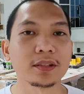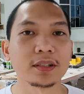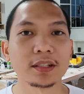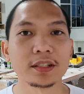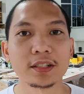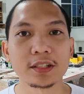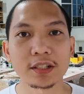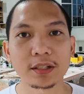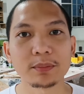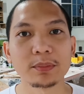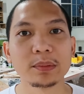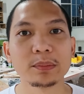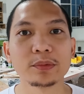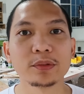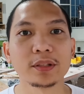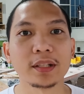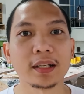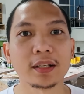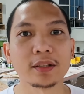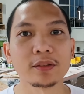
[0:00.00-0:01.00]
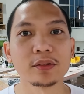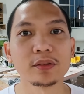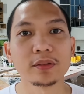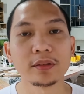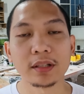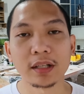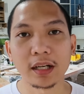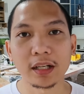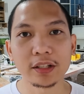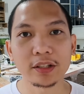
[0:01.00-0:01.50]
i-check mo muna kung
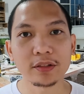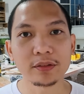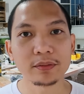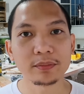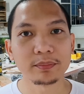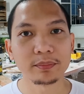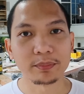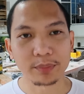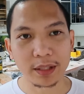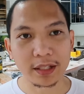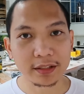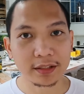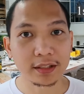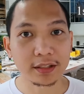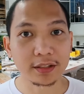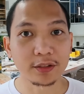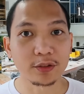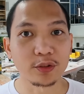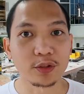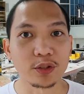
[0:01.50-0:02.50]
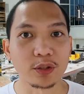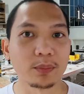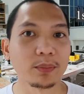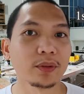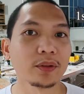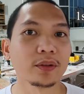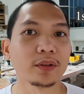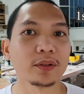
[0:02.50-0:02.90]
ano yung project na gusto mo.